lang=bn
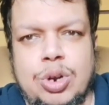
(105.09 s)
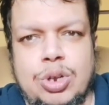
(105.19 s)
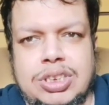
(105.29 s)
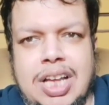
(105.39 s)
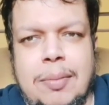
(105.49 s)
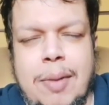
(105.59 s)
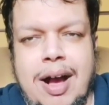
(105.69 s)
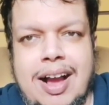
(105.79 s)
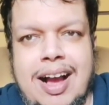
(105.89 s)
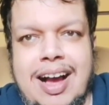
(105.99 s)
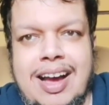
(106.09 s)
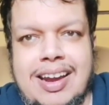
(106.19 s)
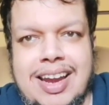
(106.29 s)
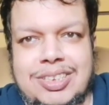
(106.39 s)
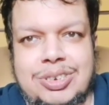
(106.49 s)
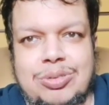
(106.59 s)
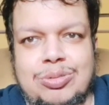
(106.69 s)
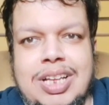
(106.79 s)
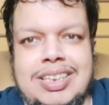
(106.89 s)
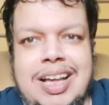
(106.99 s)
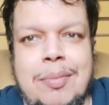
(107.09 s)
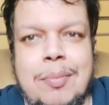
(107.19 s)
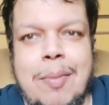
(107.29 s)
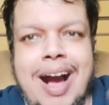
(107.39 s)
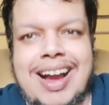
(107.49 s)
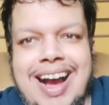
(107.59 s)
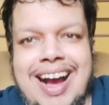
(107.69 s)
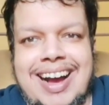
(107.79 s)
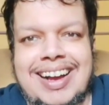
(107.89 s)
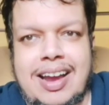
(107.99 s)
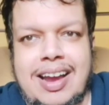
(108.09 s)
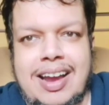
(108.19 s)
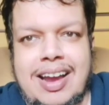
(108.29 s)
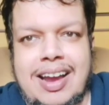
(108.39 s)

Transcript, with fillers: জুডোস ধামাকা লেটস টু দা ধামাকা